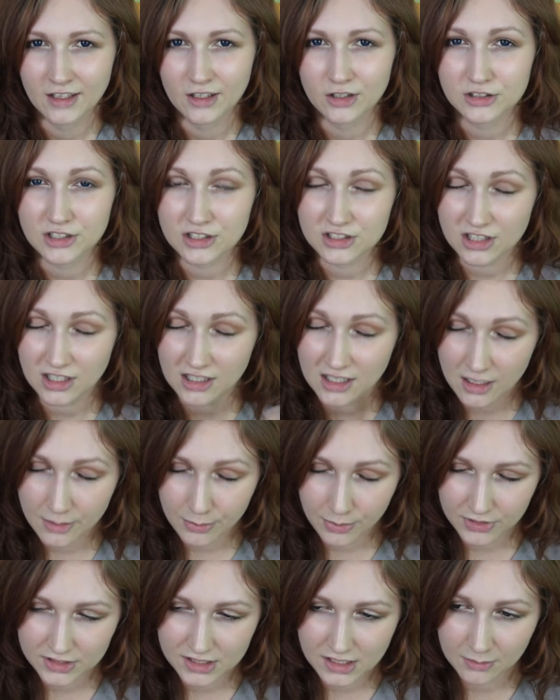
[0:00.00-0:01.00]
Chociaż tak
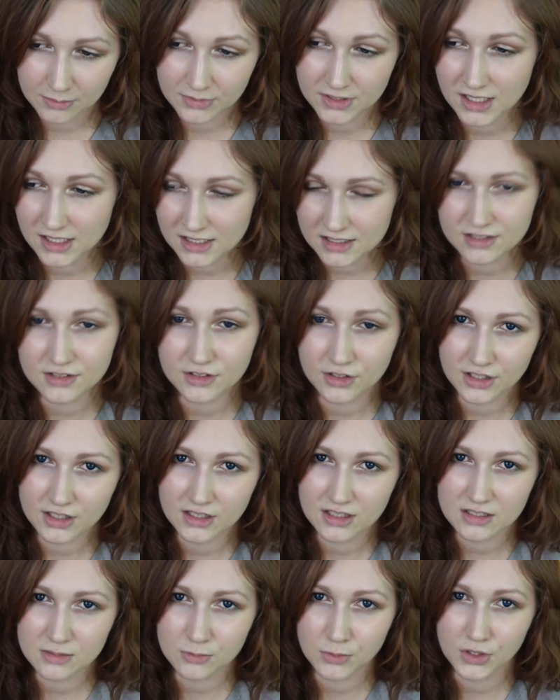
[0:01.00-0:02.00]
jak powiedziałam, nie jest to
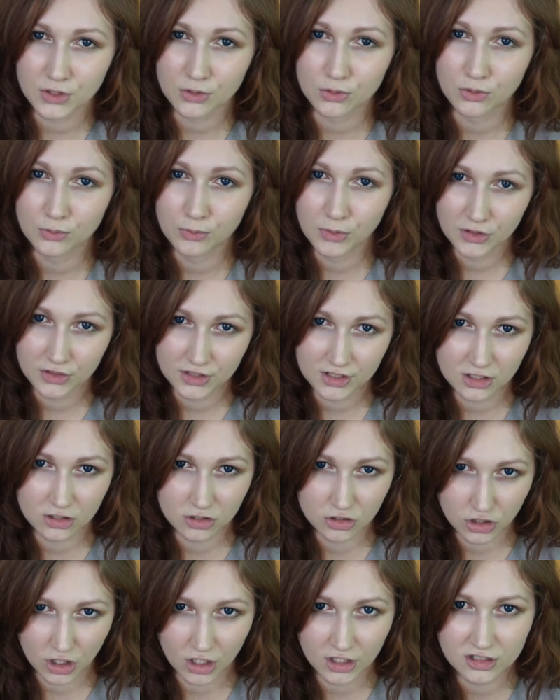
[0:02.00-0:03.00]
jedna z moich
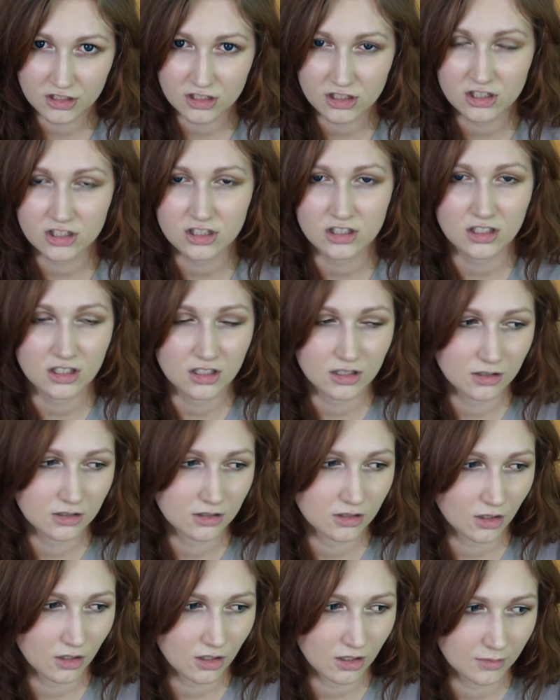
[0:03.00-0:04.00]
ulubionych części,
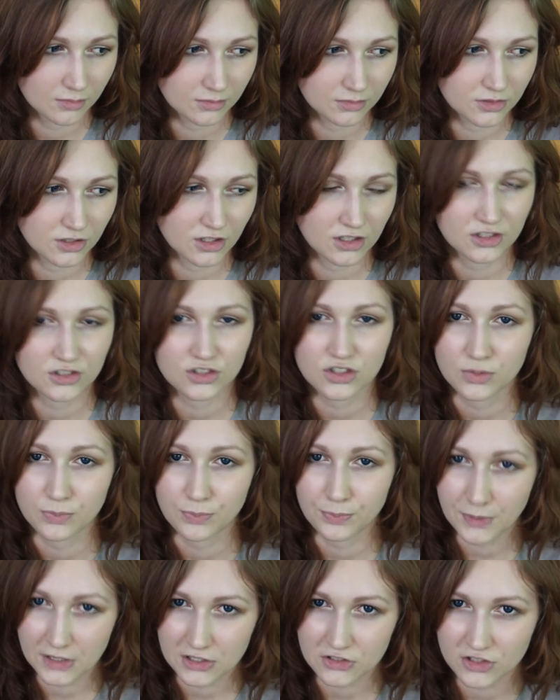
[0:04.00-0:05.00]
kocham części
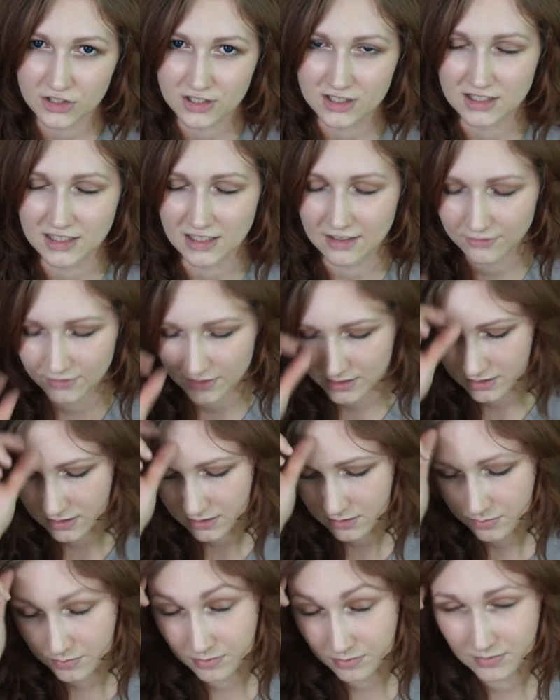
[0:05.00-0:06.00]
parzyste, więc
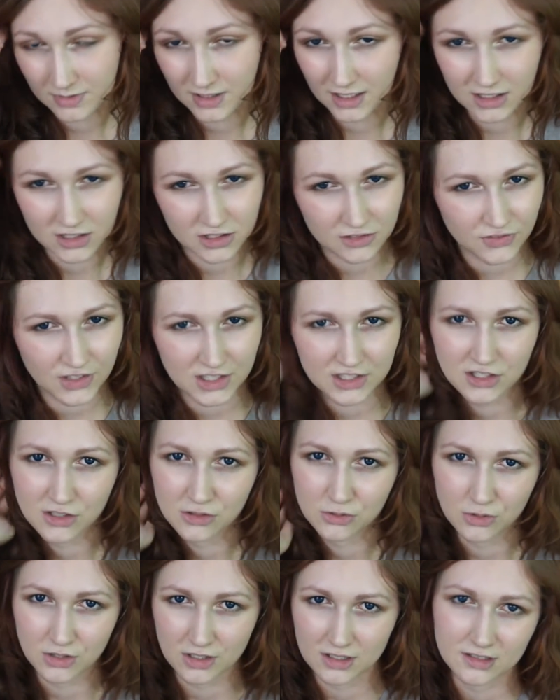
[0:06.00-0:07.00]
teraz wiecie,
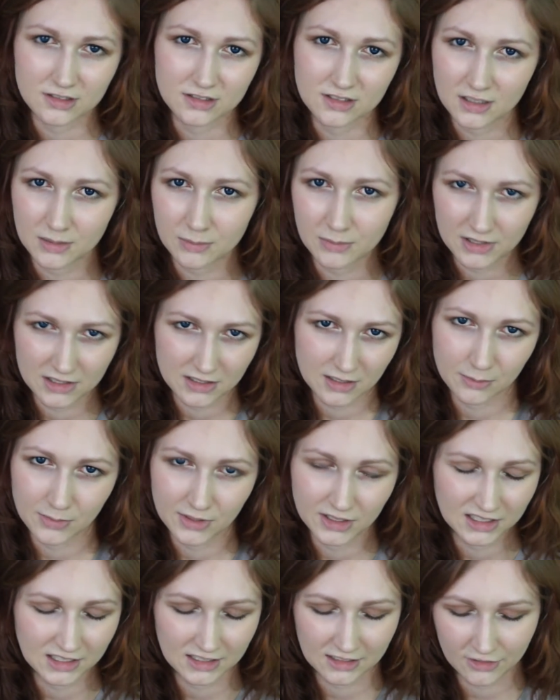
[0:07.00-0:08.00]
który najbardziej
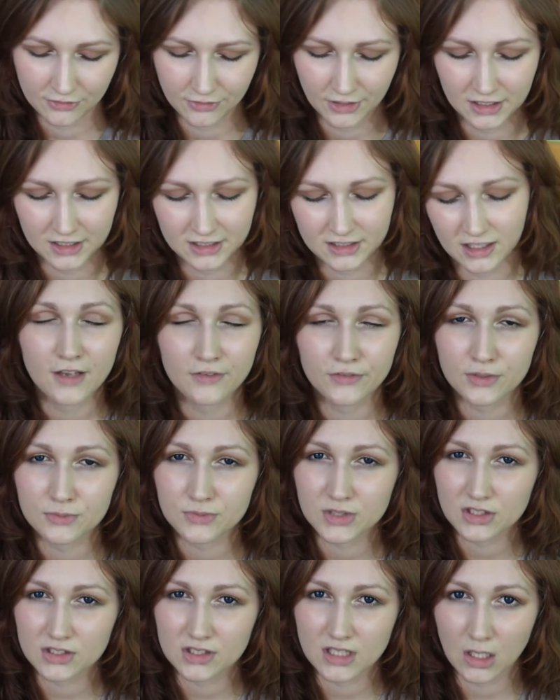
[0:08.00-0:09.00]
będę chwalić.
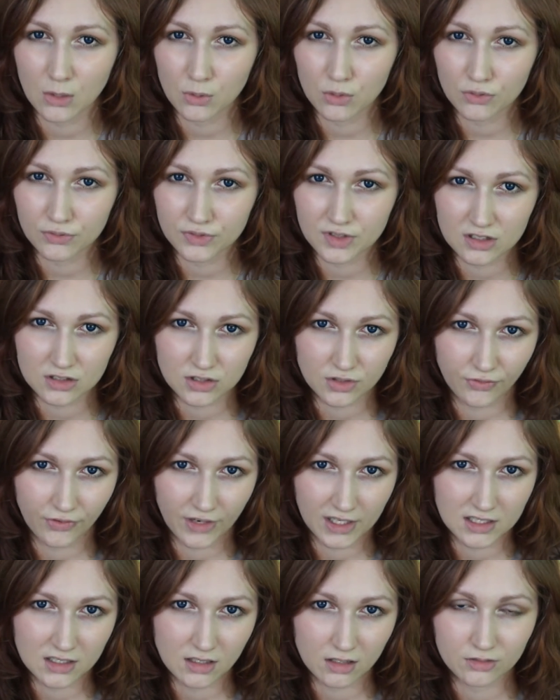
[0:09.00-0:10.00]
Film został również
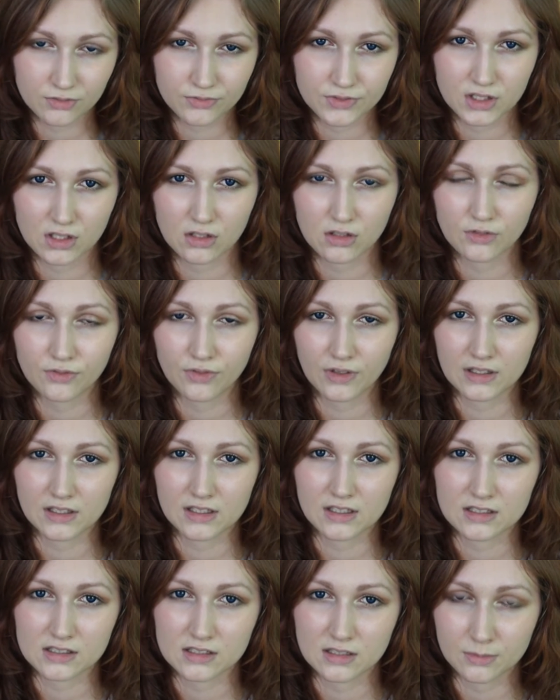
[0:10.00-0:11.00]
fajnie
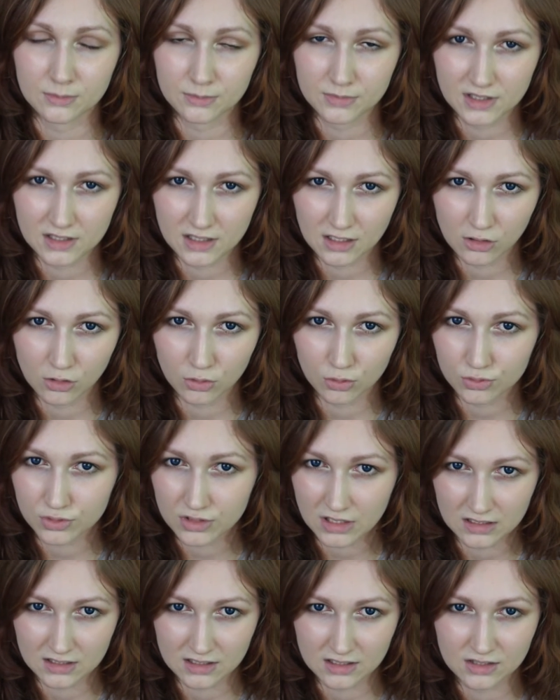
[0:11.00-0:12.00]
odwzorowany, jestem z niego
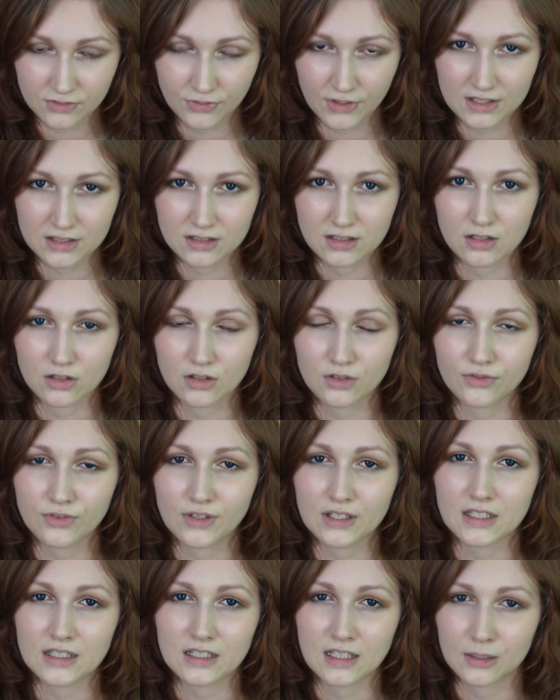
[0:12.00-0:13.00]

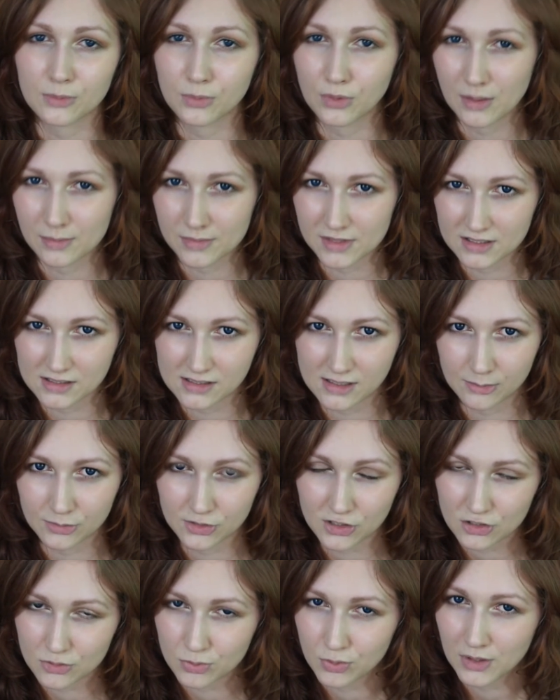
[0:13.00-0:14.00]
usatysfakcjonowana. Jak byłam
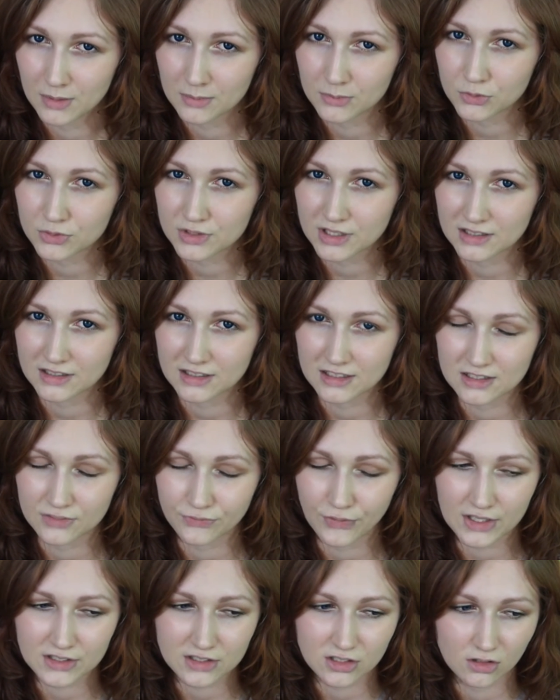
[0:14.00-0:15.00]
dzieckiem, też byłam
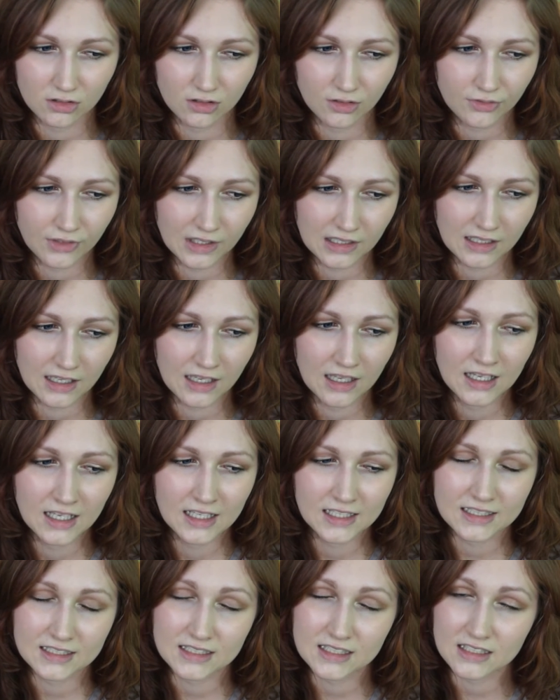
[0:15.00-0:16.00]
usatysfakcjonowana.
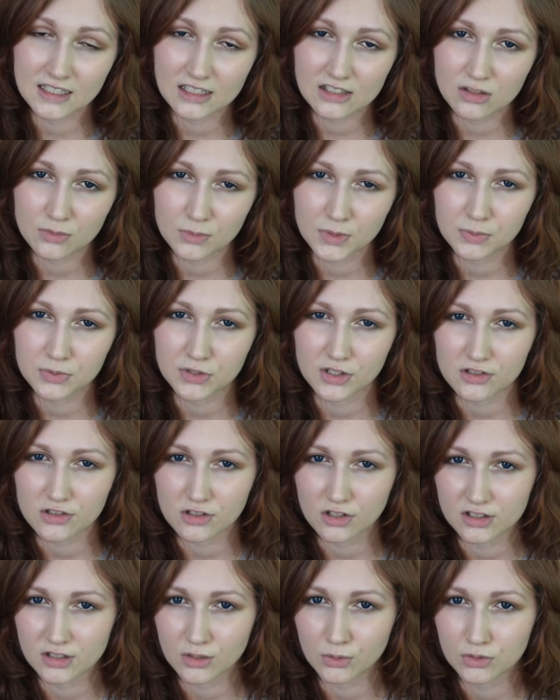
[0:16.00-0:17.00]
Jedyne, co mi
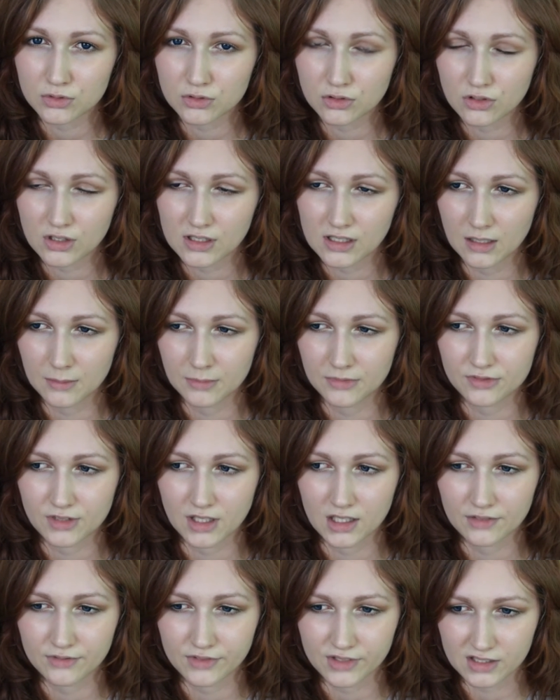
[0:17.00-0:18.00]
przeszkadzało, to reklamy
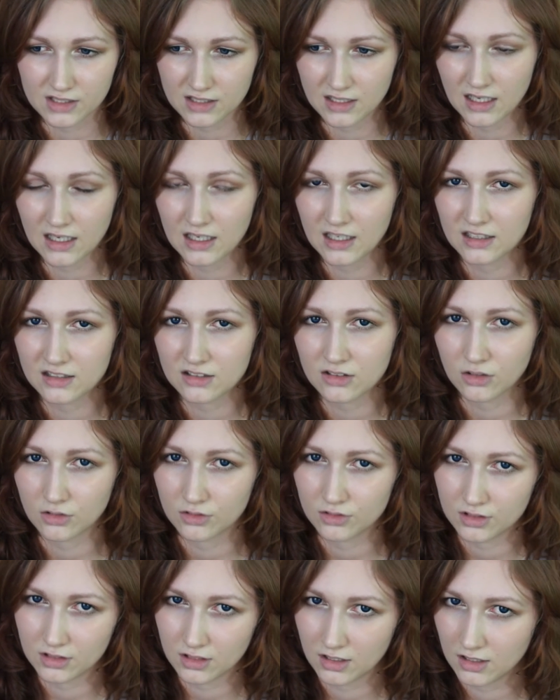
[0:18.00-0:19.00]
telewizji, ale
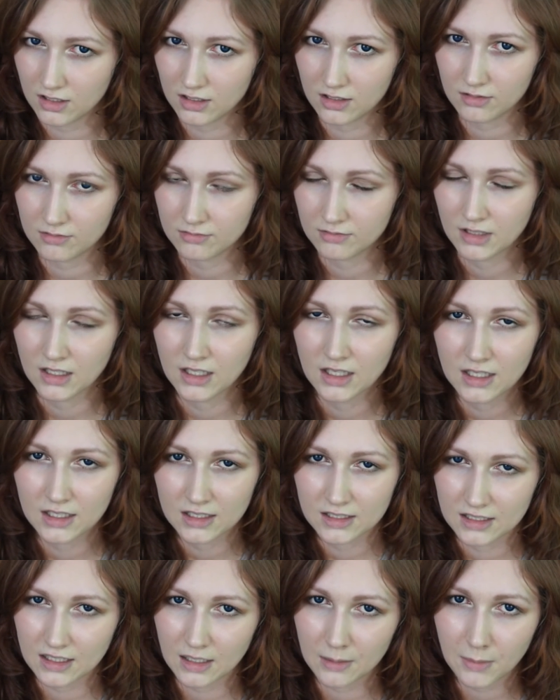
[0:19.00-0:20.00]
to nie
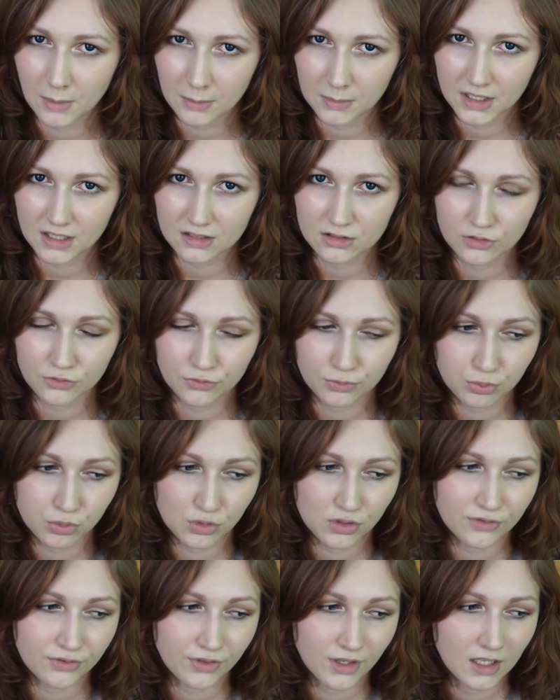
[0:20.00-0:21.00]
ja mam na to
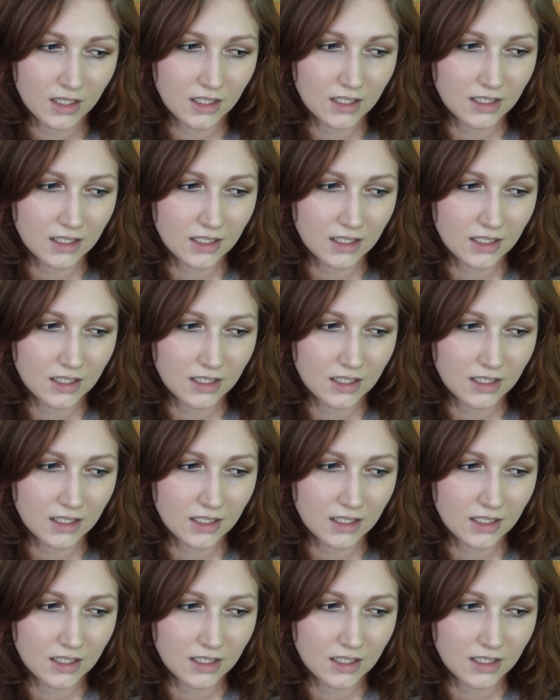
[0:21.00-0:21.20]
wpływ.